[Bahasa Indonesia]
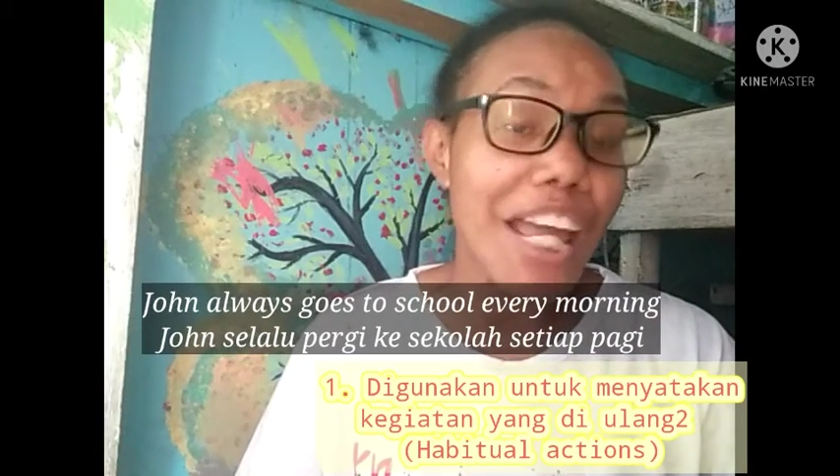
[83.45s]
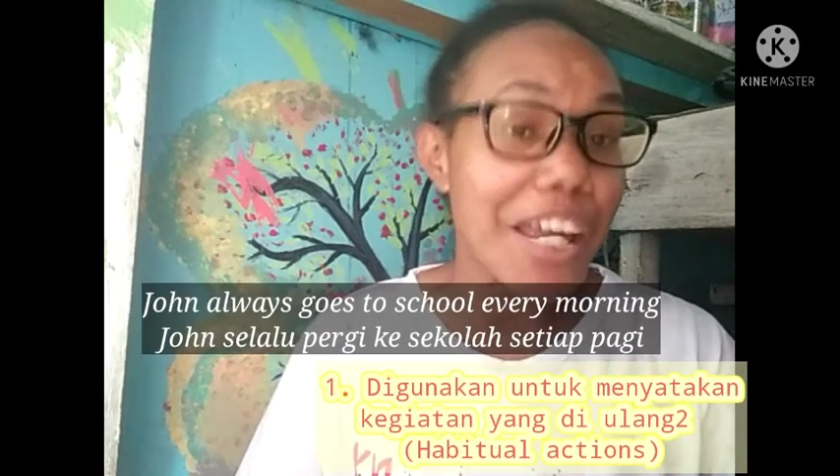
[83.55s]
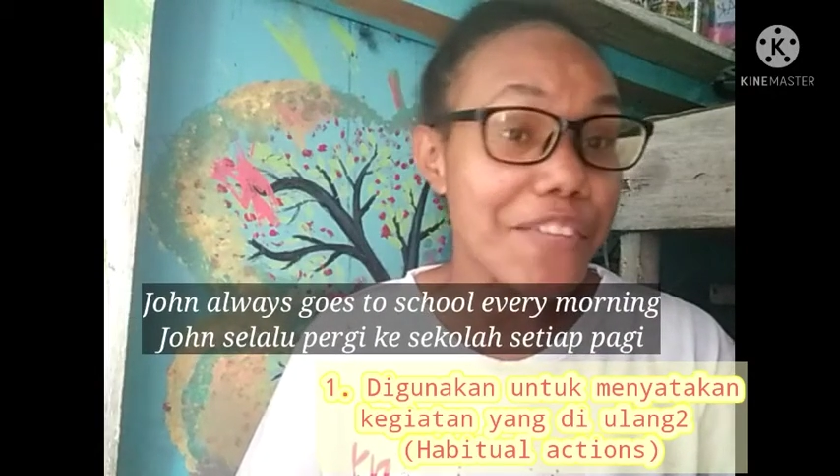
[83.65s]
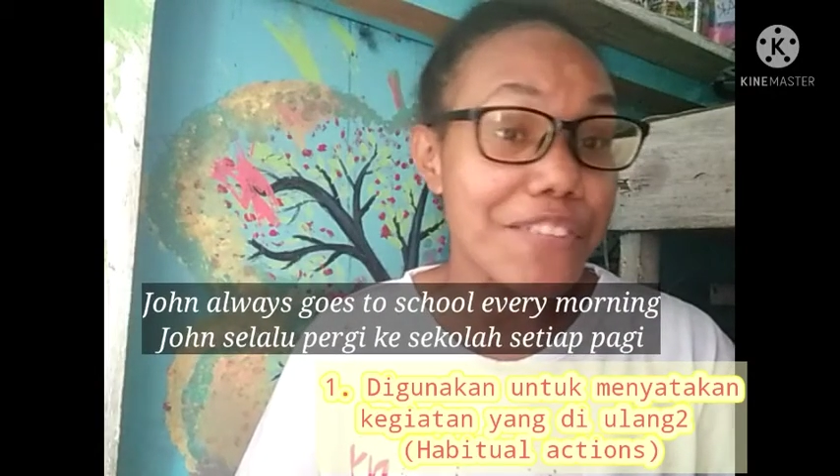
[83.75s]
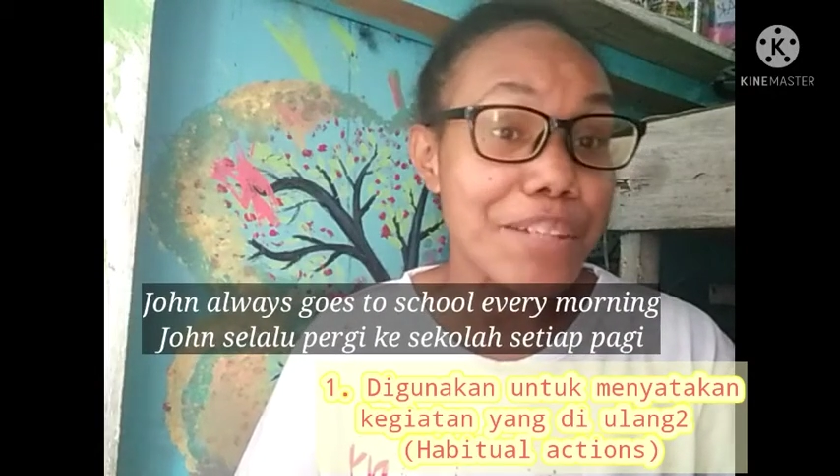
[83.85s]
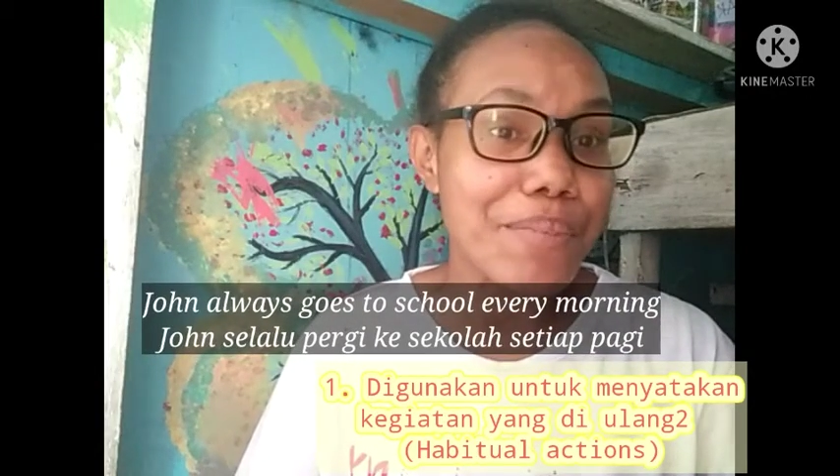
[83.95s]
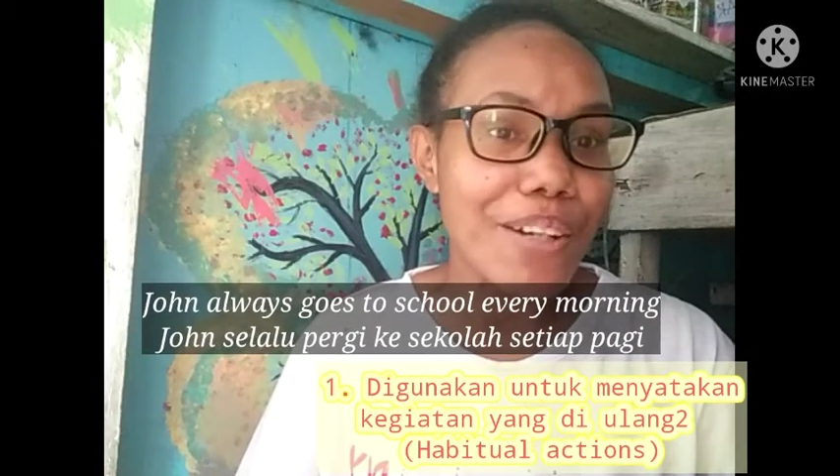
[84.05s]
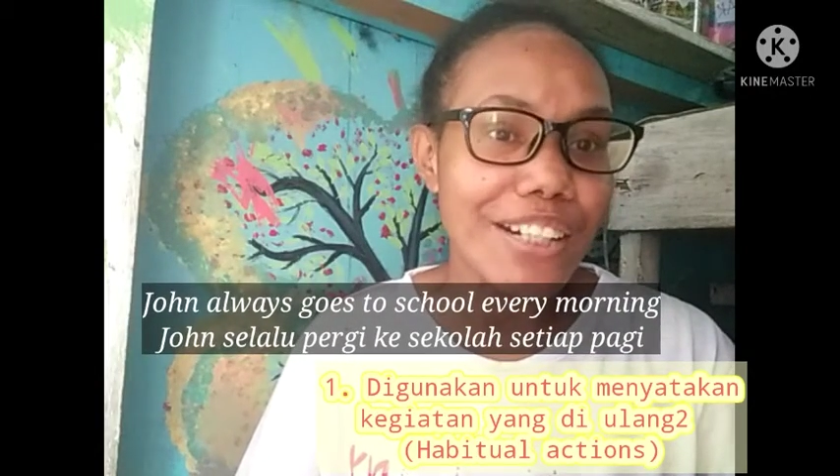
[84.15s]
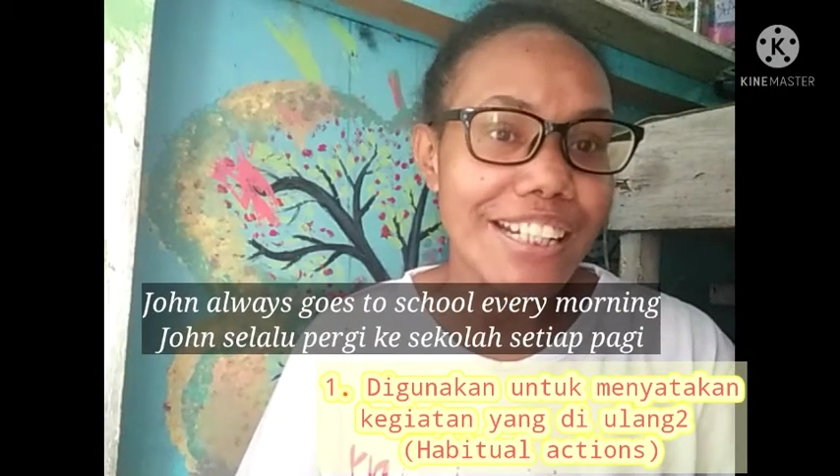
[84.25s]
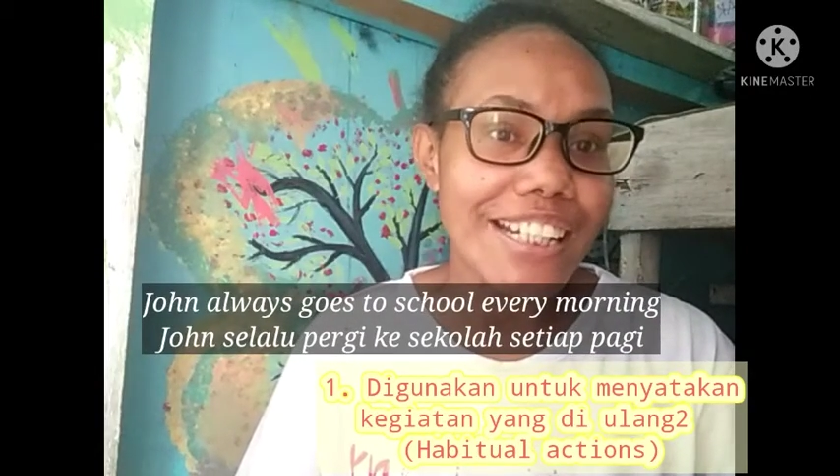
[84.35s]
every
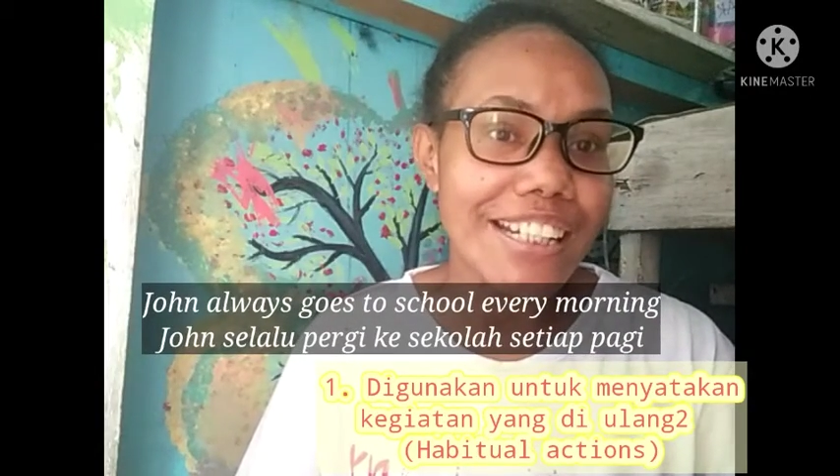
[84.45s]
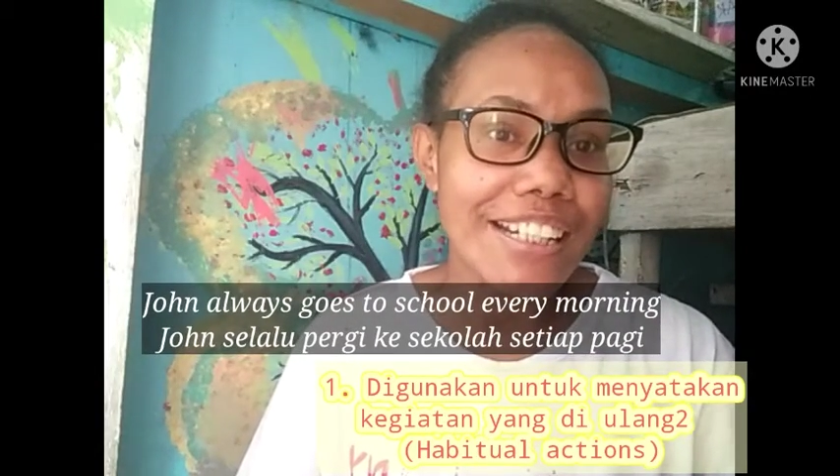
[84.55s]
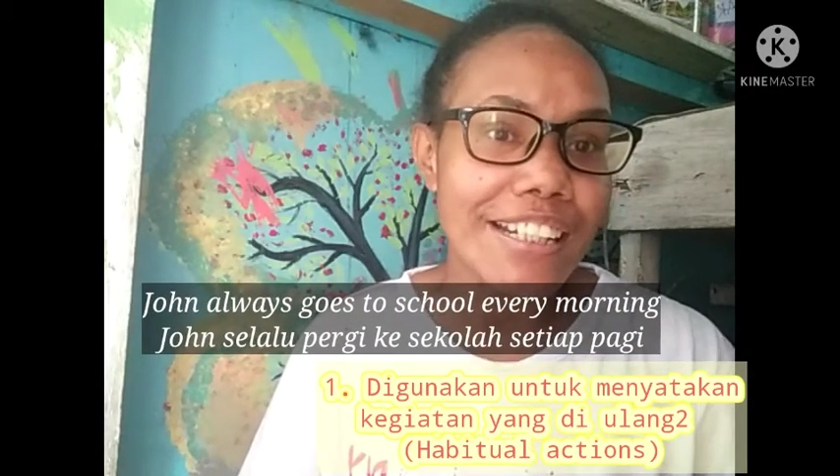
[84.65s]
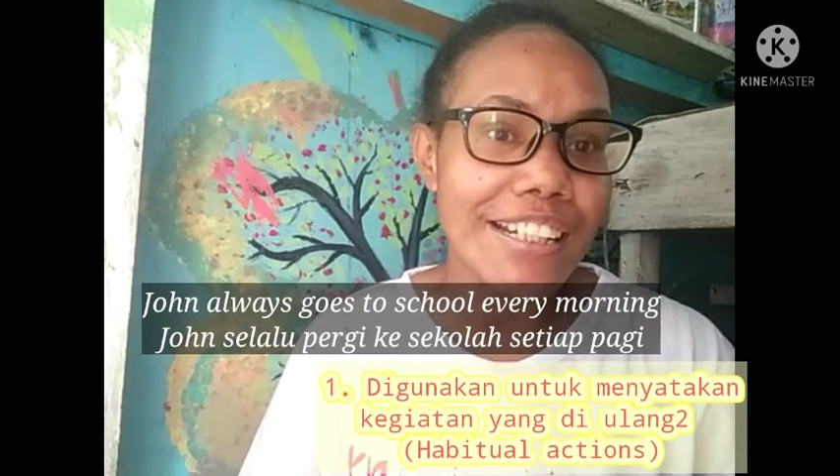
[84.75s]
morning.